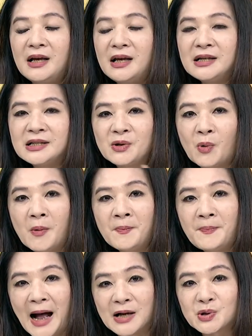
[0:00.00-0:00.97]
因此，我
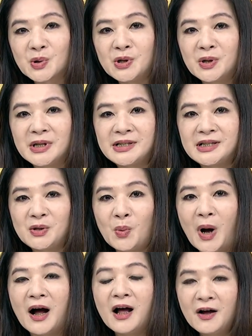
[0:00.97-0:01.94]
们把所有的希
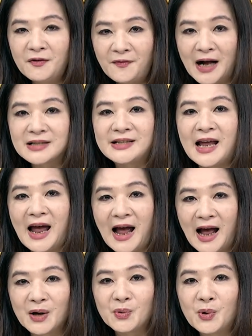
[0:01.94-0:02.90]
望放在
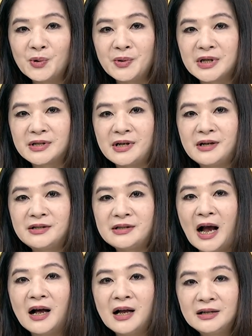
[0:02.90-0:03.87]
韩国瑜的身
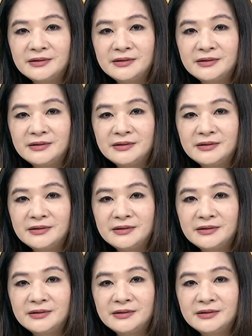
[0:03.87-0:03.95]
上，